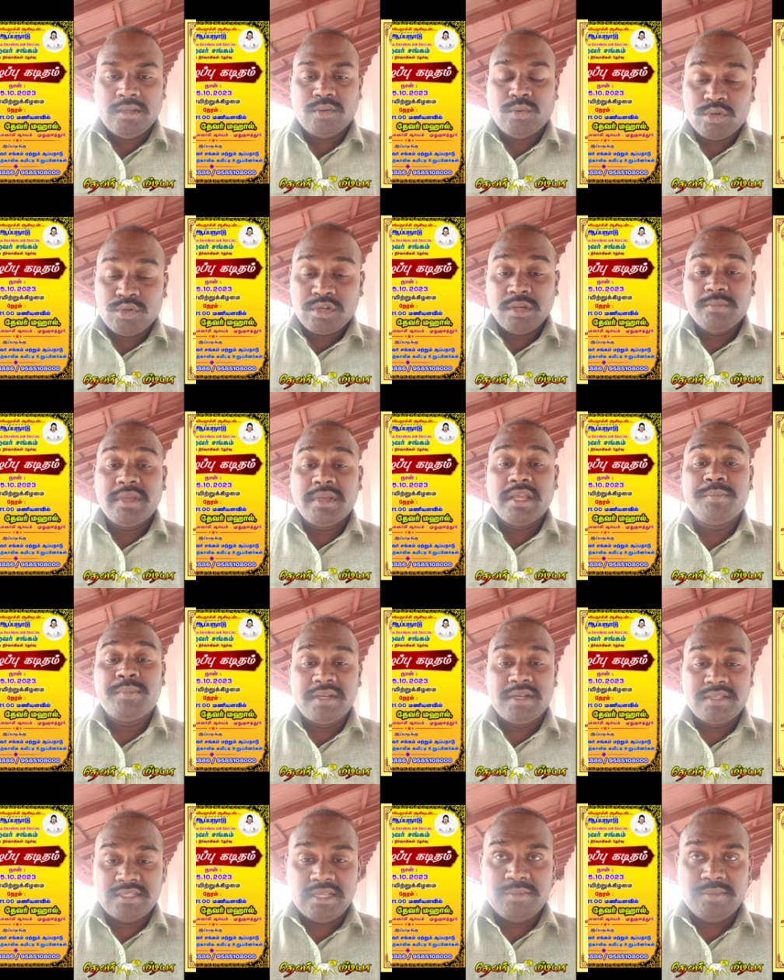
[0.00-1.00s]
கூட்டம்
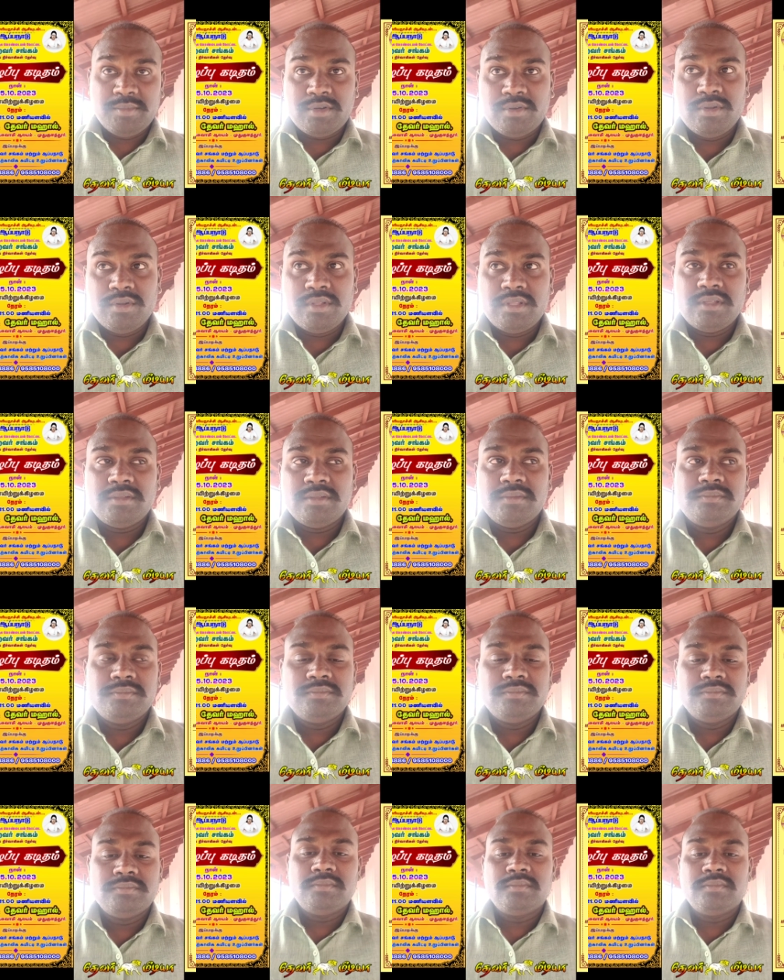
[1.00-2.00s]
ஏற்பாடு செய்யப்பட்டுள்ளது
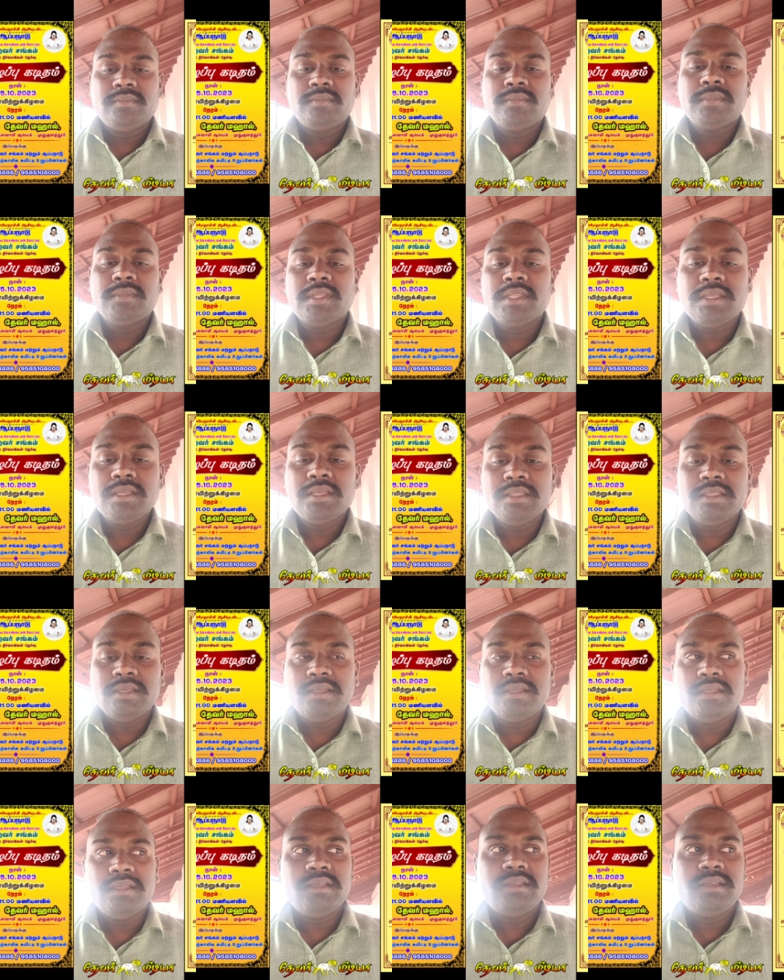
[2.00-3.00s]
இது